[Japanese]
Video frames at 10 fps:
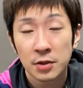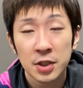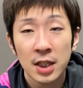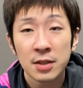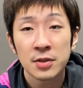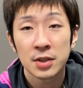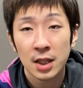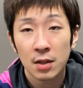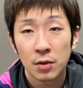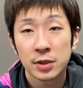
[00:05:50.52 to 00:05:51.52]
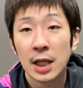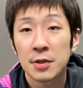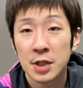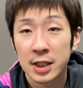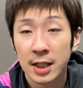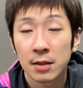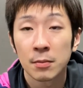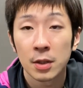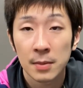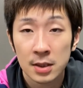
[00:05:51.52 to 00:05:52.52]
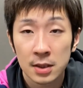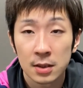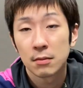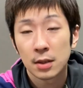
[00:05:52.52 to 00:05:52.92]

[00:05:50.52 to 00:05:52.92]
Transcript: そちらについてお伝えをしていきたいと思います